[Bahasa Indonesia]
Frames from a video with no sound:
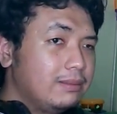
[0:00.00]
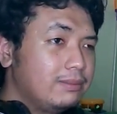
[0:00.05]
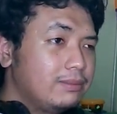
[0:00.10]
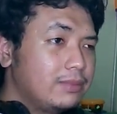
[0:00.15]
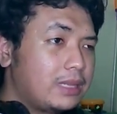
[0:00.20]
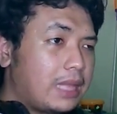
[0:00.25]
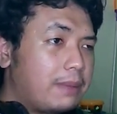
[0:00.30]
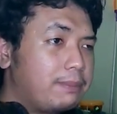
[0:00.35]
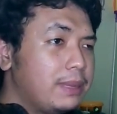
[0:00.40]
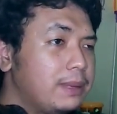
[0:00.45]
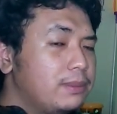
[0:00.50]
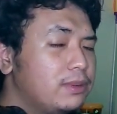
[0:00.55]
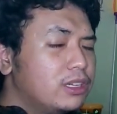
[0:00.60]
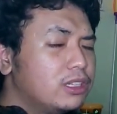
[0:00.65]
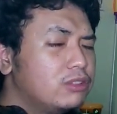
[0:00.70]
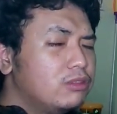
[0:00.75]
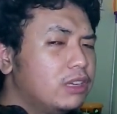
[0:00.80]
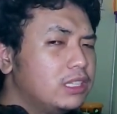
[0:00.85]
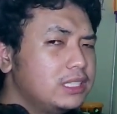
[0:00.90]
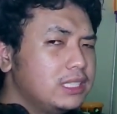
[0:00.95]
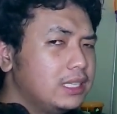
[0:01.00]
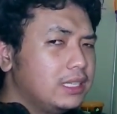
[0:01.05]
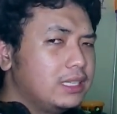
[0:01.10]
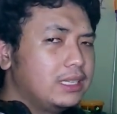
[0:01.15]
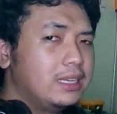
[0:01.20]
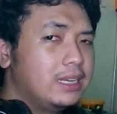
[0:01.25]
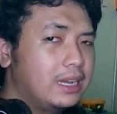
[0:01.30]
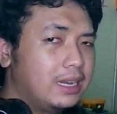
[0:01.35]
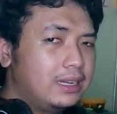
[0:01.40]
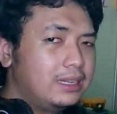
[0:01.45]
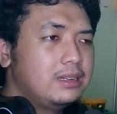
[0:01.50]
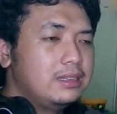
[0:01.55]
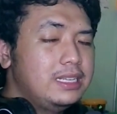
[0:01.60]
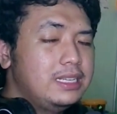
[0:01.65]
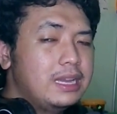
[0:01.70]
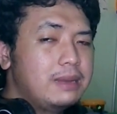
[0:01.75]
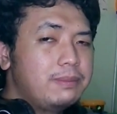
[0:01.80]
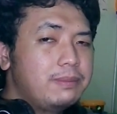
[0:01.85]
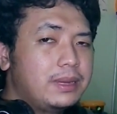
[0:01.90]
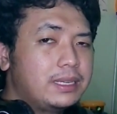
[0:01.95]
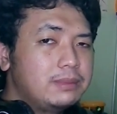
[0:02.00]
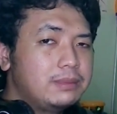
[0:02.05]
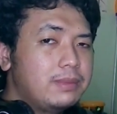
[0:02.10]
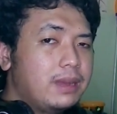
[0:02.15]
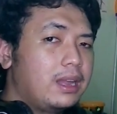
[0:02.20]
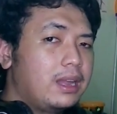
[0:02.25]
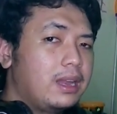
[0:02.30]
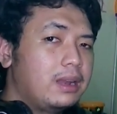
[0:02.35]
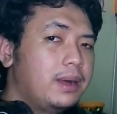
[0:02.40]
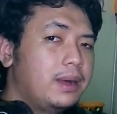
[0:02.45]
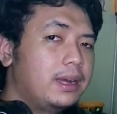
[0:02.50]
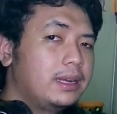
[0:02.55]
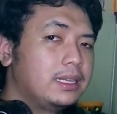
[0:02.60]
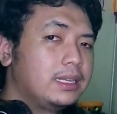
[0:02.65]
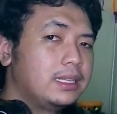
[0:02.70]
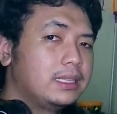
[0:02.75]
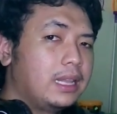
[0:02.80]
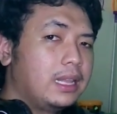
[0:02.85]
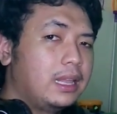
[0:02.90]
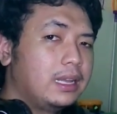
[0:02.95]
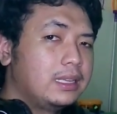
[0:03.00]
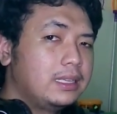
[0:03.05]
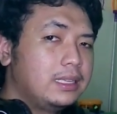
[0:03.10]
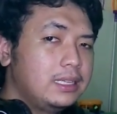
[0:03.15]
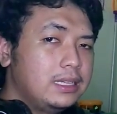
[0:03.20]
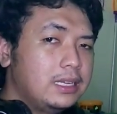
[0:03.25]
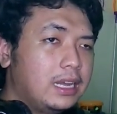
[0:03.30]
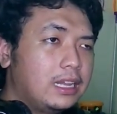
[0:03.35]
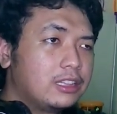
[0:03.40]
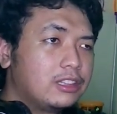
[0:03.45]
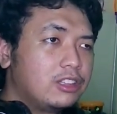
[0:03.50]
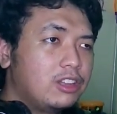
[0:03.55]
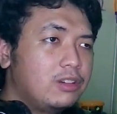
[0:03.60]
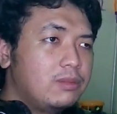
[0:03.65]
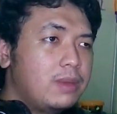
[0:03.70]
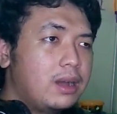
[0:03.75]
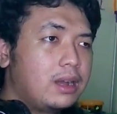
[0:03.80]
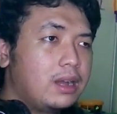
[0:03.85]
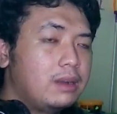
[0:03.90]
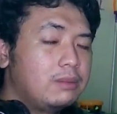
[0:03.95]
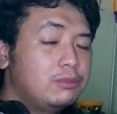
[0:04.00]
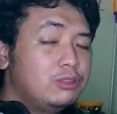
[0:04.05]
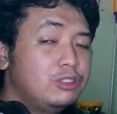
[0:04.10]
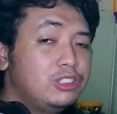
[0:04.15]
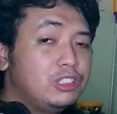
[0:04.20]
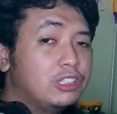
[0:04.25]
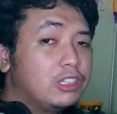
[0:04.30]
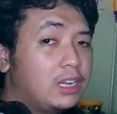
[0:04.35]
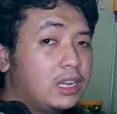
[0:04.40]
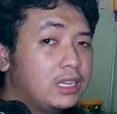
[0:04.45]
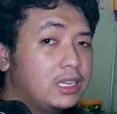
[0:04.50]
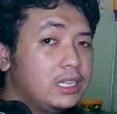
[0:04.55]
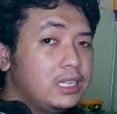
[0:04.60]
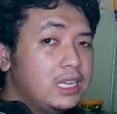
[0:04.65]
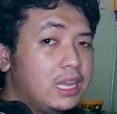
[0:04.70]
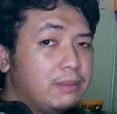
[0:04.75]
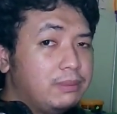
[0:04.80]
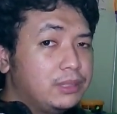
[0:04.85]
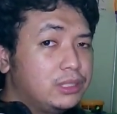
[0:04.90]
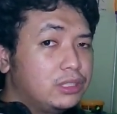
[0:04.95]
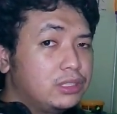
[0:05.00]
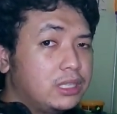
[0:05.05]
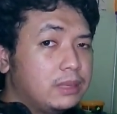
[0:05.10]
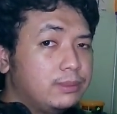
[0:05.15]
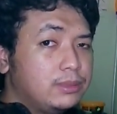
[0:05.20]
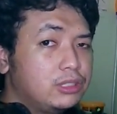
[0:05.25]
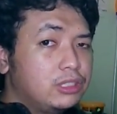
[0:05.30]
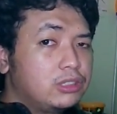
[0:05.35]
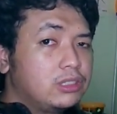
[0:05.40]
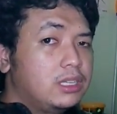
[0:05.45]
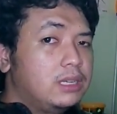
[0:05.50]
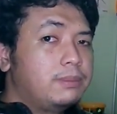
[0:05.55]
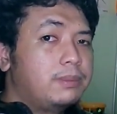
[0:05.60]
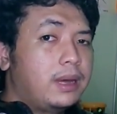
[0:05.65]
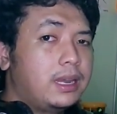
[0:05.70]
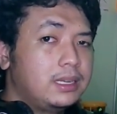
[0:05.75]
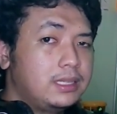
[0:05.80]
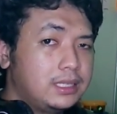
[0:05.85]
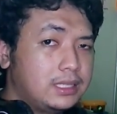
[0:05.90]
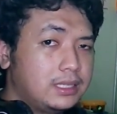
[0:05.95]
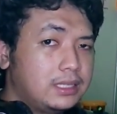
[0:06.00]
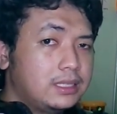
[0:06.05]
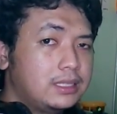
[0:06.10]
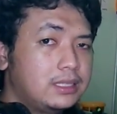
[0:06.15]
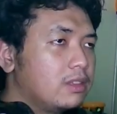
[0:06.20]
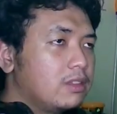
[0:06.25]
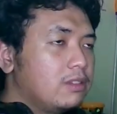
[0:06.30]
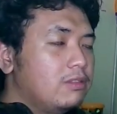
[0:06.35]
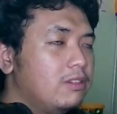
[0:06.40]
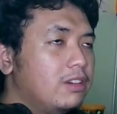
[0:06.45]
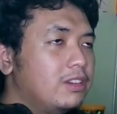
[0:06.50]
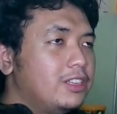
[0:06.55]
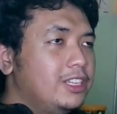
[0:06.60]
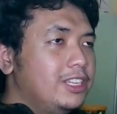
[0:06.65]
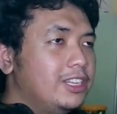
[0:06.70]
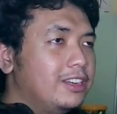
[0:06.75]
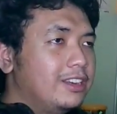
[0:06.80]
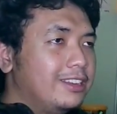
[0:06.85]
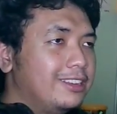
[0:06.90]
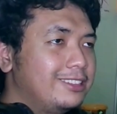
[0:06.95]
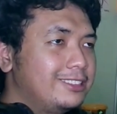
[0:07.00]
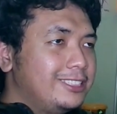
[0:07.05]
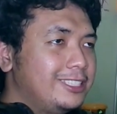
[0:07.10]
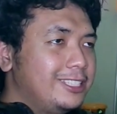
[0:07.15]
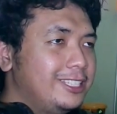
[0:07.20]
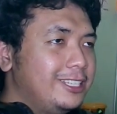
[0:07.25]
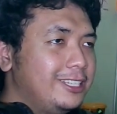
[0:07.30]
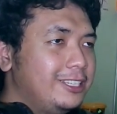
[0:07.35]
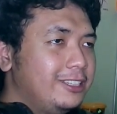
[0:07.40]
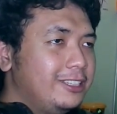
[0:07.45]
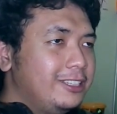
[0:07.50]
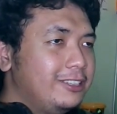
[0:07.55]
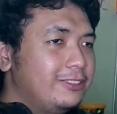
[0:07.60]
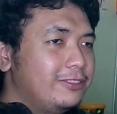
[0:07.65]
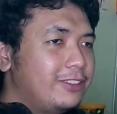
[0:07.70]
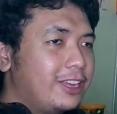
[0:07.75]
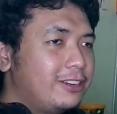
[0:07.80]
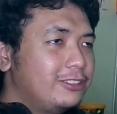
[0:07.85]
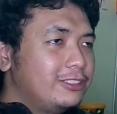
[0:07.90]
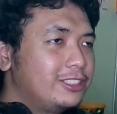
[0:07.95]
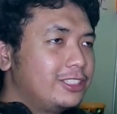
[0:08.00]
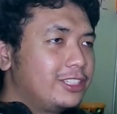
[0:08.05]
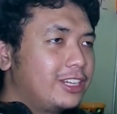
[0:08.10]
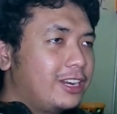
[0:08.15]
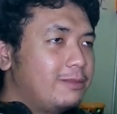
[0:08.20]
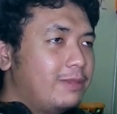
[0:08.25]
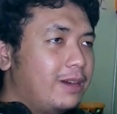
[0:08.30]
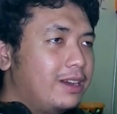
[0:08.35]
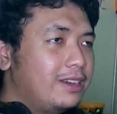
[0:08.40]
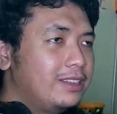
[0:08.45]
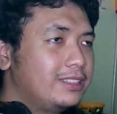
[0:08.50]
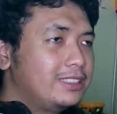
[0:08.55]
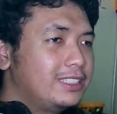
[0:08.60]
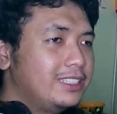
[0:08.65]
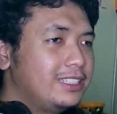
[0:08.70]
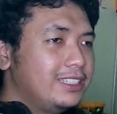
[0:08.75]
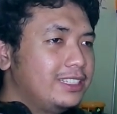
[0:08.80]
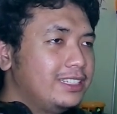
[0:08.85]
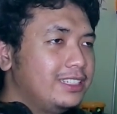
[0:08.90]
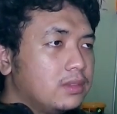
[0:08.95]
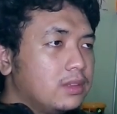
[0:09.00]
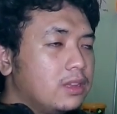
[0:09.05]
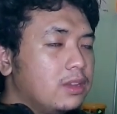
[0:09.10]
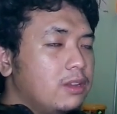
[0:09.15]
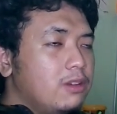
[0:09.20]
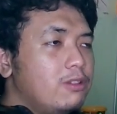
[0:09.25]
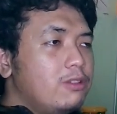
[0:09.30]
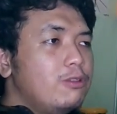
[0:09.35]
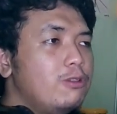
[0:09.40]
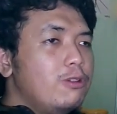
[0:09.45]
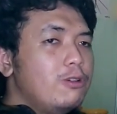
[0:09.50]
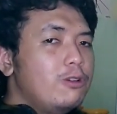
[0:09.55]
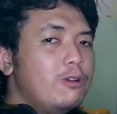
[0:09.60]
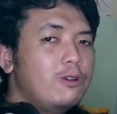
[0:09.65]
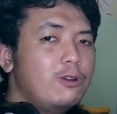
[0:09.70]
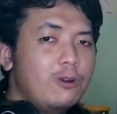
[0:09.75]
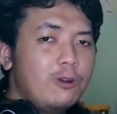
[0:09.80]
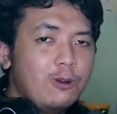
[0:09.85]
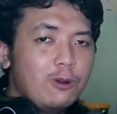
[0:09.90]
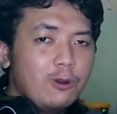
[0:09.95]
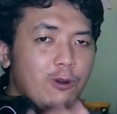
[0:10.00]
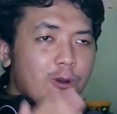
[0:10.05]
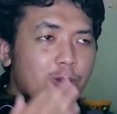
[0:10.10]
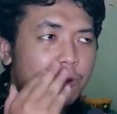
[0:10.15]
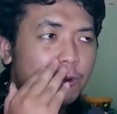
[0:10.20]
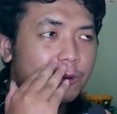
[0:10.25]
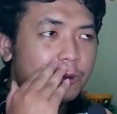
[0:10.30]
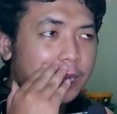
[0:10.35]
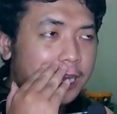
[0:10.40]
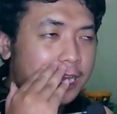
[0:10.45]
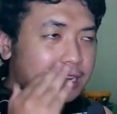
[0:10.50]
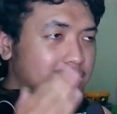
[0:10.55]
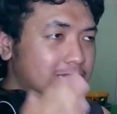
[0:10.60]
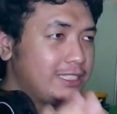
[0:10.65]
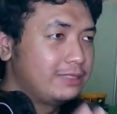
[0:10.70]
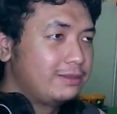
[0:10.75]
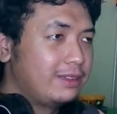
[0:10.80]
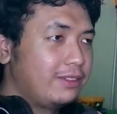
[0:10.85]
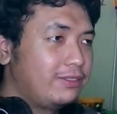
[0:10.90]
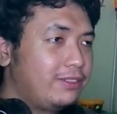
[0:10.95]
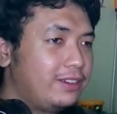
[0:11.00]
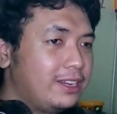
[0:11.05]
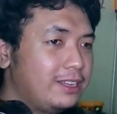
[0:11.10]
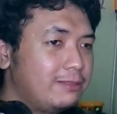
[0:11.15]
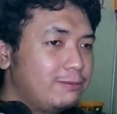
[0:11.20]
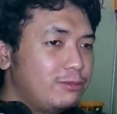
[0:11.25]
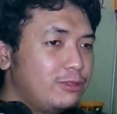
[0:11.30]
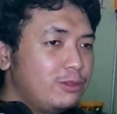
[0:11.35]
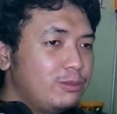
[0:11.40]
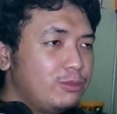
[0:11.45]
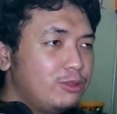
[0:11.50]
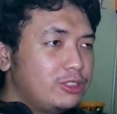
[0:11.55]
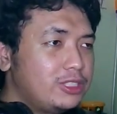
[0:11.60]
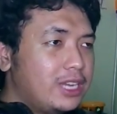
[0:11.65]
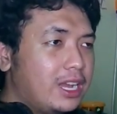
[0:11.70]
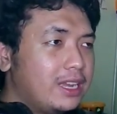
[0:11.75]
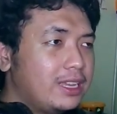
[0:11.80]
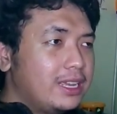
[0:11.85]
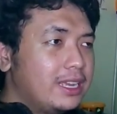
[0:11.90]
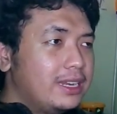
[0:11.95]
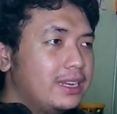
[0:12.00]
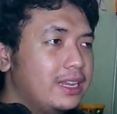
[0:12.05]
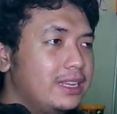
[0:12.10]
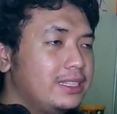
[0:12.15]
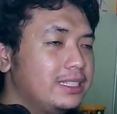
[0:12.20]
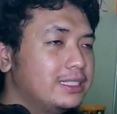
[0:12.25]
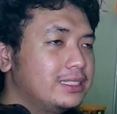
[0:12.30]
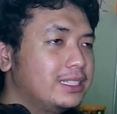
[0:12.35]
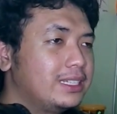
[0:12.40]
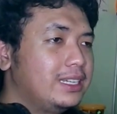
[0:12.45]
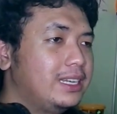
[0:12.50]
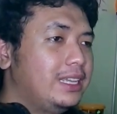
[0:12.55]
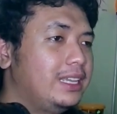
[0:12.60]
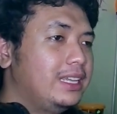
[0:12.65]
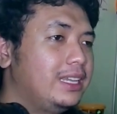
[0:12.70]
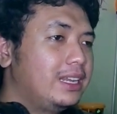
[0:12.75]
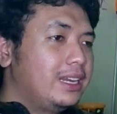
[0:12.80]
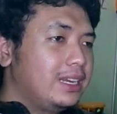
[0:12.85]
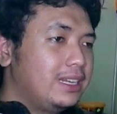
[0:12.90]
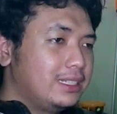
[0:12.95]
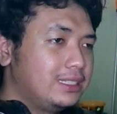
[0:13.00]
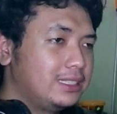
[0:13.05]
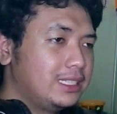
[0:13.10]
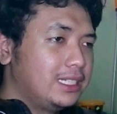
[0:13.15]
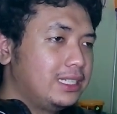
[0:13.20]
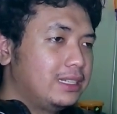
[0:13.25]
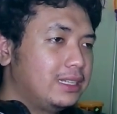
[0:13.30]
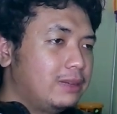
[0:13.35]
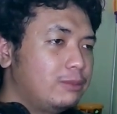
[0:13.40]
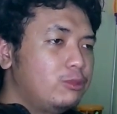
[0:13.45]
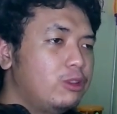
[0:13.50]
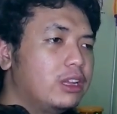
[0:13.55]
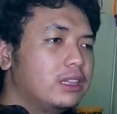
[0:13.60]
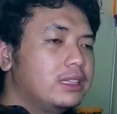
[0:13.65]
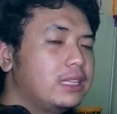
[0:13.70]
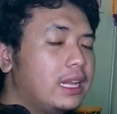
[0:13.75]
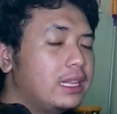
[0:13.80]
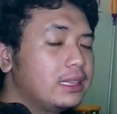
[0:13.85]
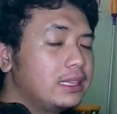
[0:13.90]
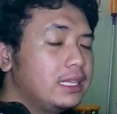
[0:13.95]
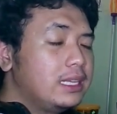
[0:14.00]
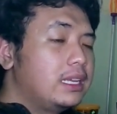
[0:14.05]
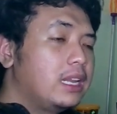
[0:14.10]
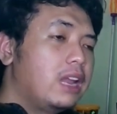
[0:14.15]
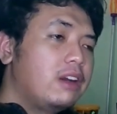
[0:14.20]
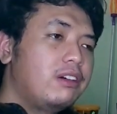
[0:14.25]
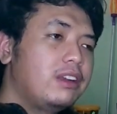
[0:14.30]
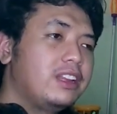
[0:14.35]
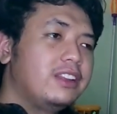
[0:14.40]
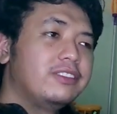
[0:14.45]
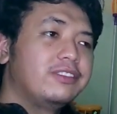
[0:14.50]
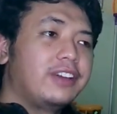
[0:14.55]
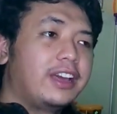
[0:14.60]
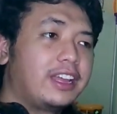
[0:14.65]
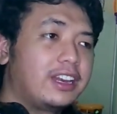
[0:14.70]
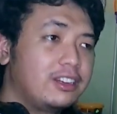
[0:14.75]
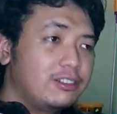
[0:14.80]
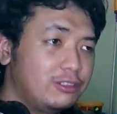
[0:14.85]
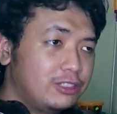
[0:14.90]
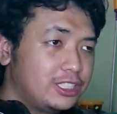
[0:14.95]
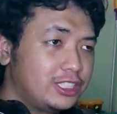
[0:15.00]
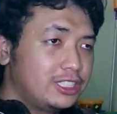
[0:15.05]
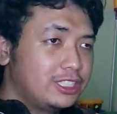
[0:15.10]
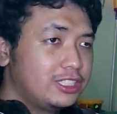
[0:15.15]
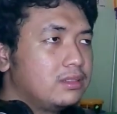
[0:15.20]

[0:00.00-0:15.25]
Tapi menurut gue sih enggak. Dia pasti bakal bangkit lagi atau bakal muncul lagi di episode-episode kedepannya. Wah gila, si Infernus keren banget sih. Oh, kayaknya si Maverick pun punya agendanya sendiri sih. Nah, buat nanti ngelawan Infernus.